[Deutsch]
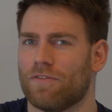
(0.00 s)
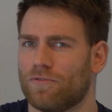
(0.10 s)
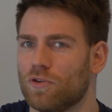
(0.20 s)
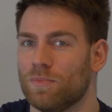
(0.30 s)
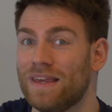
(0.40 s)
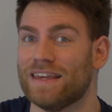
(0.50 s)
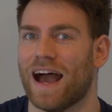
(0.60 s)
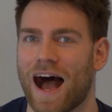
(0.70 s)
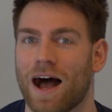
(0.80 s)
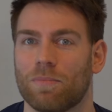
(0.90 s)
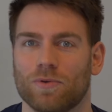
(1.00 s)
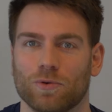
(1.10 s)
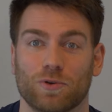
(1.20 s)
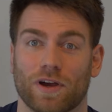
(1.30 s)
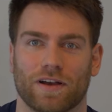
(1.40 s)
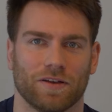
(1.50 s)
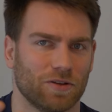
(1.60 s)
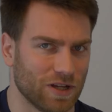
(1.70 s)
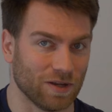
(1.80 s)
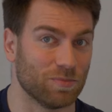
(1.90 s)
für mich habe oder
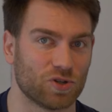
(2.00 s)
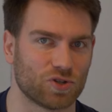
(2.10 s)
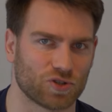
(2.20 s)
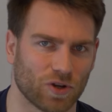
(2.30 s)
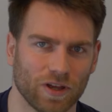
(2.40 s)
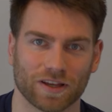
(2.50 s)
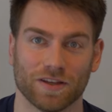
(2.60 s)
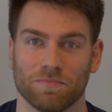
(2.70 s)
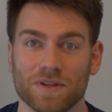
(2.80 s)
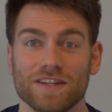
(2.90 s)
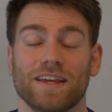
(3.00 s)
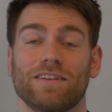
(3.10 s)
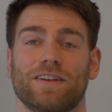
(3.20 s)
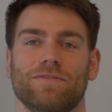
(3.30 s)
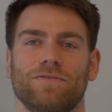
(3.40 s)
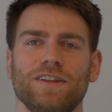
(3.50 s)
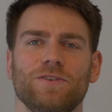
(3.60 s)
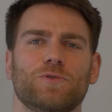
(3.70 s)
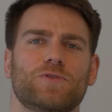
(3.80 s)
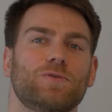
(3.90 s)
den besteuere mit irgendwelchen
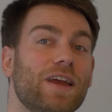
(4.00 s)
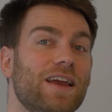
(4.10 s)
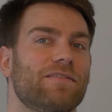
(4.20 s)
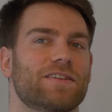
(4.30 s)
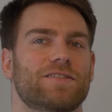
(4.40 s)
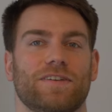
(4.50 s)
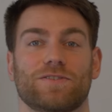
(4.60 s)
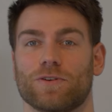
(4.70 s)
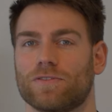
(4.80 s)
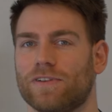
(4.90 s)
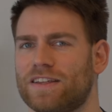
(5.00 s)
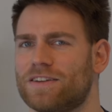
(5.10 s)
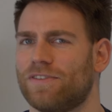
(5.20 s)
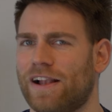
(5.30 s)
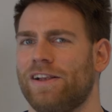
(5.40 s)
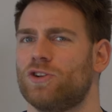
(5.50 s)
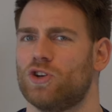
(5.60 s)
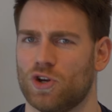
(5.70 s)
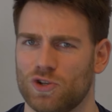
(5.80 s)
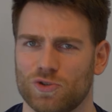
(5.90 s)
Videos oder irgendwas, was euch vielleicht gefallen
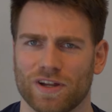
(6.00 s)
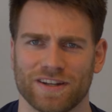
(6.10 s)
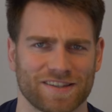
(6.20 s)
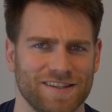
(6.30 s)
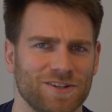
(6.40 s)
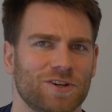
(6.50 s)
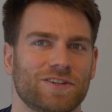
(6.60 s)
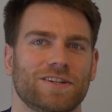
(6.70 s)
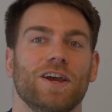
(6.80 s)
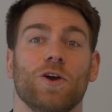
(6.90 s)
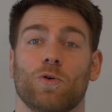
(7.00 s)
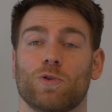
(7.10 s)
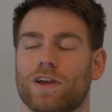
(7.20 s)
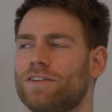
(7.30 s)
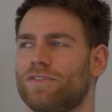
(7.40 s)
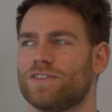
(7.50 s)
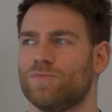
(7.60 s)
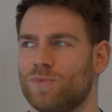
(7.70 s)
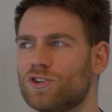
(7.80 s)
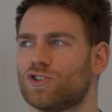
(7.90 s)
könnte oder interessieren könnte oder jedenfalls
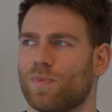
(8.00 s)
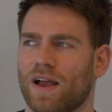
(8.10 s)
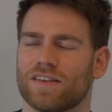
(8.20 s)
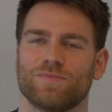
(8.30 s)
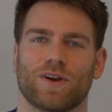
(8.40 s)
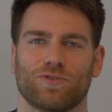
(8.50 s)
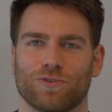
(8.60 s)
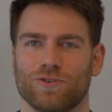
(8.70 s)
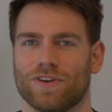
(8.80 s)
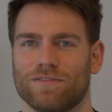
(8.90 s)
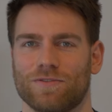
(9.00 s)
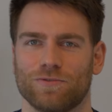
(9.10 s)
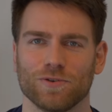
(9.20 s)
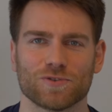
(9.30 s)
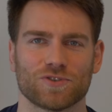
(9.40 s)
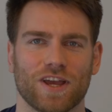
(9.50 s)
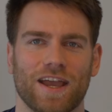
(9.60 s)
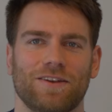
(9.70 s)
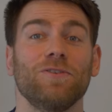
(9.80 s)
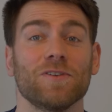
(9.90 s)
mir Spaß macht, euch irgendwie
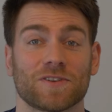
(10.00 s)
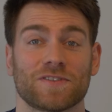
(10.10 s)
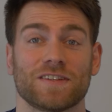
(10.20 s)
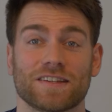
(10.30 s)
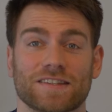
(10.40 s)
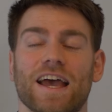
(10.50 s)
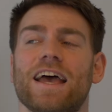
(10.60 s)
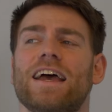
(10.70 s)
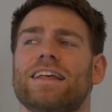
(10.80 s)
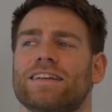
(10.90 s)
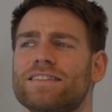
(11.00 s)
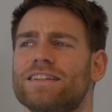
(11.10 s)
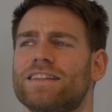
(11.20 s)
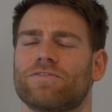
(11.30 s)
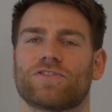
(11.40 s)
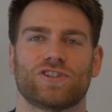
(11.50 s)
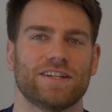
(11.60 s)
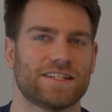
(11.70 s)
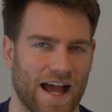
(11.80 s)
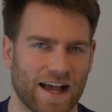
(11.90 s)
vorzustellen oder sonstiges. Das liegt einfach
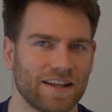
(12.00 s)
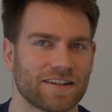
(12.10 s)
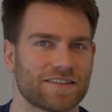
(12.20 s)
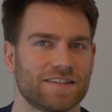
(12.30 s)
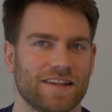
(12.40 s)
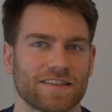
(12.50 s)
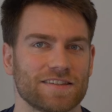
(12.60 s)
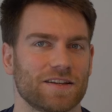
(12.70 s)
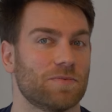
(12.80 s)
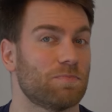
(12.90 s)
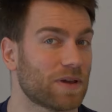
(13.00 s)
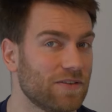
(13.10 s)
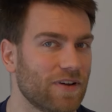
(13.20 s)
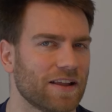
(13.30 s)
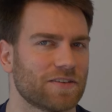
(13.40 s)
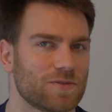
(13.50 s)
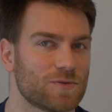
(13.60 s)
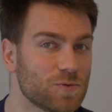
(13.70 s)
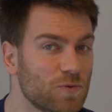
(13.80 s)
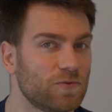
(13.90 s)
schlicht daran, dass ich derzeit privat
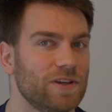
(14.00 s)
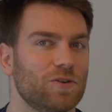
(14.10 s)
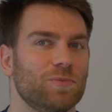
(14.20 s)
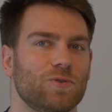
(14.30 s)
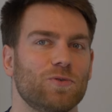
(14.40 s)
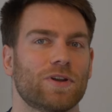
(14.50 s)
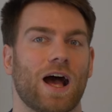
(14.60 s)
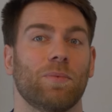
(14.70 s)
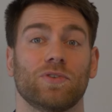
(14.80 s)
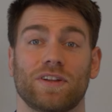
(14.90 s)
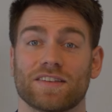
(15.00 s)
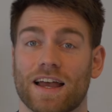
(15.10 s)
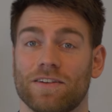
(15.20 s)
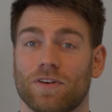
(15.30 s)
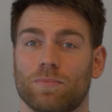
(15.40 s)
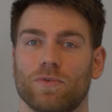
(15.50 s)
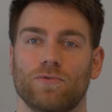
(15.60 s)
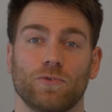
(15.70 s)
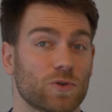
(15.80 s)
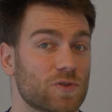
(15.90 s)
so viel um die Ohren habe und das einfach
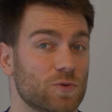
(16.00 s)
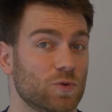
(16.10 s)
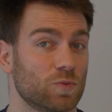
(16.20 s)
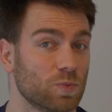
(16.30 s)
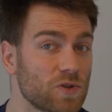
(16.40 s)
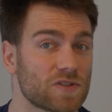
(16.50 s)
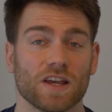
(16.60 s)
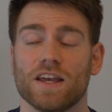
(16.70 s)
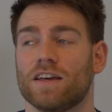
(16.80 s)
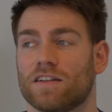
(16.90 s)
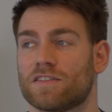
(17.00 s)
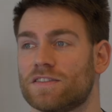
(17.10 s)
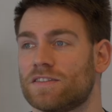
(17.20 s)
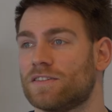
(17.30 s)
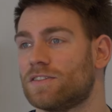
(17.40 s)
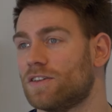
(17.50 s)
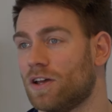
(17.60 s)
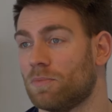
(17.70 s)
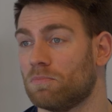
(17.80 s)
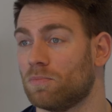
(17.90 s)
bevorzugen muss. Das sind
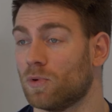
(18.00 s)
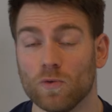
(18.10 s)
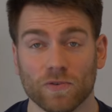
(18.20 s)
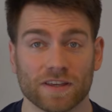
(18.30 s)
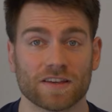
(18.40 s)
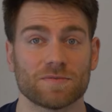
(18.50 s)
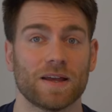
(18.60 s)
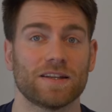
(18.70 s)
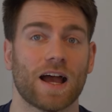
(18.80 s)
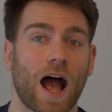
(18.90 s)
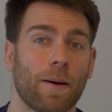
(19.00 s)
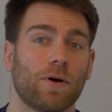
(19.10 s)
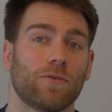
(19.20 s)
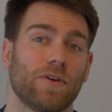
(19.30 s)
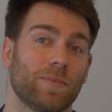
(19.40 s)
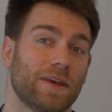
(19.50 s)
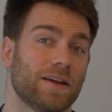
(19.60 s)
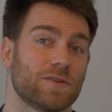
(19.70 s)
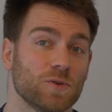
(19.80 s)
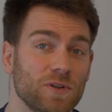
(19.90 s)
ähm, berufliche Aspekte, aber auch familie,
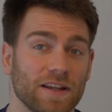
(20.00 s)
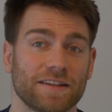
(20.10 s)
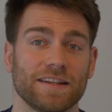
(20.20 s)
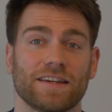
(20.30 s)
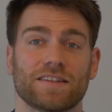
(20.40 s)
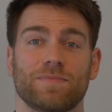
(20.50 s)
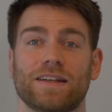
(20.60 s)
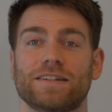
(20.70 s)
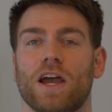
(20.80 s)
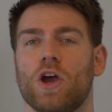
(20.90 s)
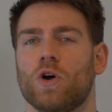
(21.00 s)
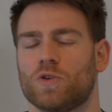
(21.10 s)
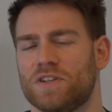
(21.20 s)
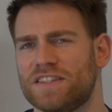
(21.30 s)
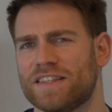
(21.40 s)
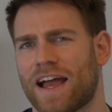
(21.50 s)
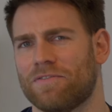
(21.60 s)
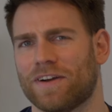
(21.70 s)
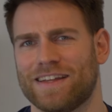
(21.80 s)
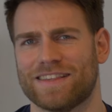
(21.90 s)
gesundheitliche Aspekte und die sind
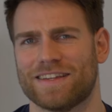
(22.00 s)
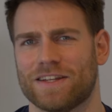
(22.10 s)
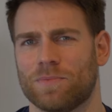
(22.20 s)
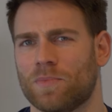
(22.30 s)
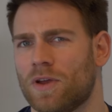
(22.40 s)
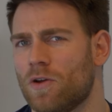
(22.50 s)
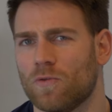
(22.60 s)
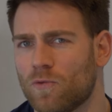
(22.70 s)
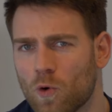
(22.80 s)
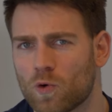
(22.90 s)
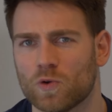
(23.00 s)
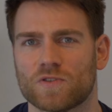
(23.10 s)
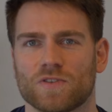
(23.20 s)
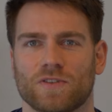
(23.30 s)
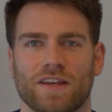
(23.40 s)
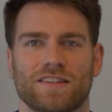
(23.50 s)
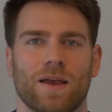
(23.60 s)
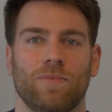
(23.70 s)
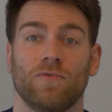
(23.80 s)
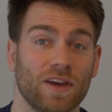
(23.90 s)
einfach derzeit im Fokus und
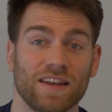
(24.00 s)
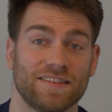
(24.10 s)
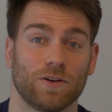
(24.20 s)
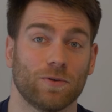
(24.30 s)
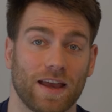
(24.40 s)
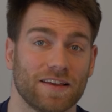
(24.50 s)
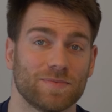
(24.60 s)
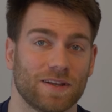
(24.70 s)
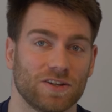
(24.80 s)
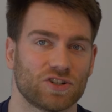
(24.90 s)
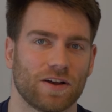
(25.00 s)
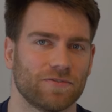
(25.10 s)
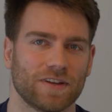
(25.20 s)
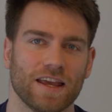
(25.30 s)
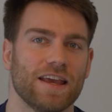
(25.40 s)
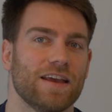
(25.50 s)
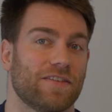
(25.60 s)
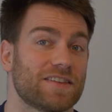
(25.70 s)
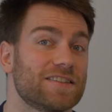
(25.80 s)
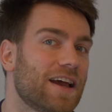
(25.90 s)
deshalb werde ich es auch erstmal nicht schaffen,
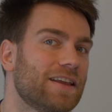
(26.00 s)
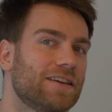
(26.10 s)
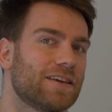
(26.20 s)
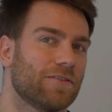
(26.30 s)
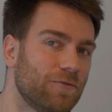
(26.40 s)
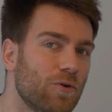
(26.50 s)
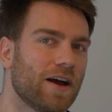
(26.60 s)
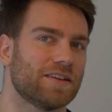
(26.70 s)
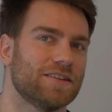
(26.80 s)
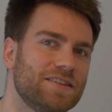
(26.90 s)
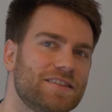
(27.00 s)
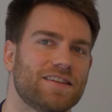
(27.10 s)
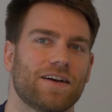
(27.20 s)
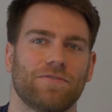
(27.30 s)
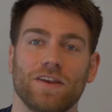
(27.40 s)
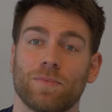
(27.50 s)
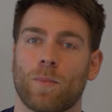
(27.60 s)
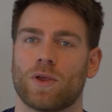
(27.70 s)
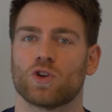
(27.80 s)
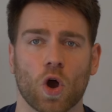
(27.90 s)
was ich eigentlich ja vorhatte, dieses Jahr viel mehr
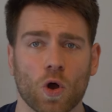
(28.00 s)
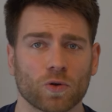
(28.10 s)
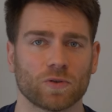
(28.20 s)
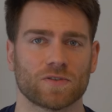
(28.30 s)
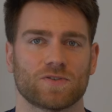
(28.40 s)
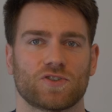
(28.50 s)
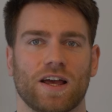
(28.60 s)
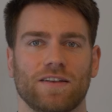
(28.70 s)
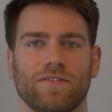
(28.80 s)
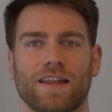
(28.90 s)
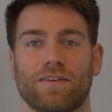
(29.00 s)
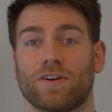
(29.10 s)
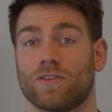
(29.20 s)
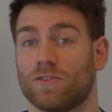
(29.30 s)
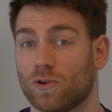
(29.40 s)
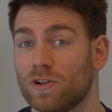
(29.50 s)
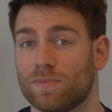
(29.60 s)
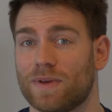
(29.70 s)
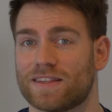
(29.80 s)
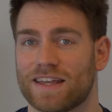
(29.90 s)
mit Talkrunden zu starten, weil die einfach deutlich
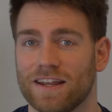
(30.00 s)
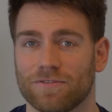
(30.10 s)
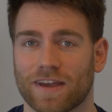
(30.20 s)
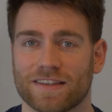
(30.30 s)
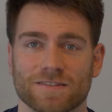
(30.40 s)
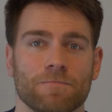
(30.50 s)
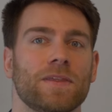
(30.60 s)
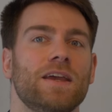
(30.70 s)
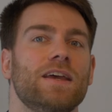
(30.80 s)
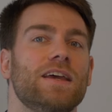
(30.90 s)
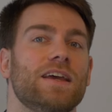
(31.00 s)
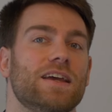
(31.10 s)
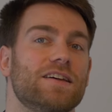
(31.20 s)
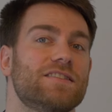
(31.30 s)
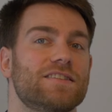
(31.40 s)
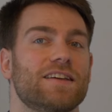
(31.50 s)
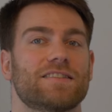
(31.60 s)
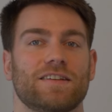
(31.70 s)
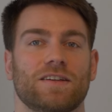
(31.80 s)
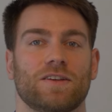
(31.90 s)
mehr Zeit fressen. Es ist
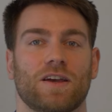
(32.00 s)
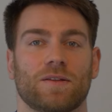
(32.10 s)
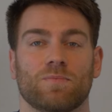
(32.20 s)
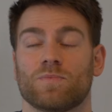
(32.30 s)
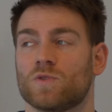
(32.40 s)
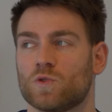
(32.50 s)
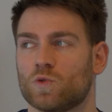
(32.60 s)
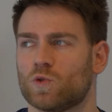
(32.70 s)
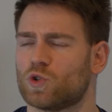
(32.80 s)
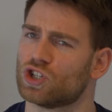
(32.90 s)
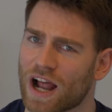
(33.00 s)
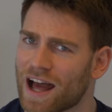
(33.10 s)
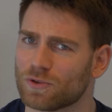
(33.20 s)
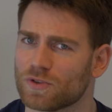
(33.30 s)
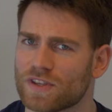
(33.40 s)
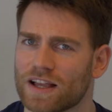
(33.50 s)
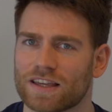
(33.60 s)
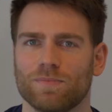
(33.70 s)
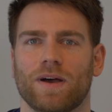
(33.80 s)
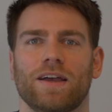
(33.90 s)
jetzt äh, ähm, so Status, sage
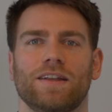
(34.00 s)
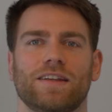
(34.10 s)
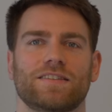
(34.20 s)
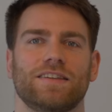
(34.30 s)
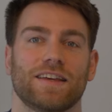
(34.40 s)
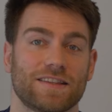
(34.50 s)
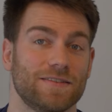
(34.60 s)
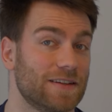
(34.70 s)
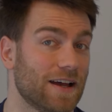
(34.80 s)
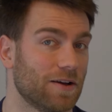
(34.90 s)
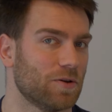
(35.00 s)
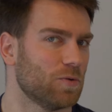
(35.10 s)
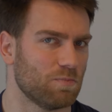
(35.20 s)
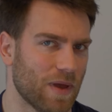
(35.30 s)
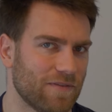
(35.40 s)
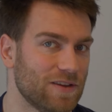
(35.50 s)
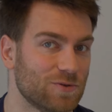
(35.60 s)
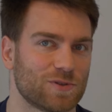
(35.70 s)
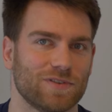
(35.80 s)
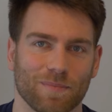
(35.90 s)
ich mal, dass ich jetzt wieder mehr
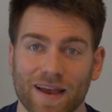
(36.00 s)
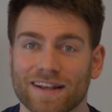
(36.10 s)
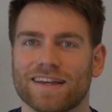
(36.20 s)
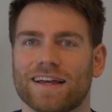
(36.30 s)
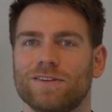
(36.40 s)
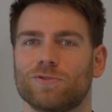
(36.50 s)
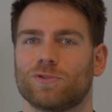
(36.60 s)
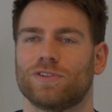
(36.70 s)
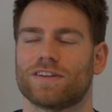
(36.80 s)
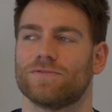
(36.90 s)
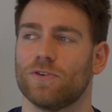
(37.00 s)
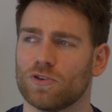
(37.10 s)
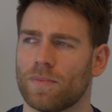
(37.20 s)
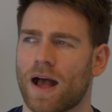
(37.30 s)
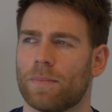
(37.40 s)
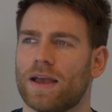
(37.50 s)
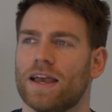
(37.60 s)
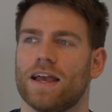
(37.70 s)
Videos wieder machen kann und das vorgenommen habe,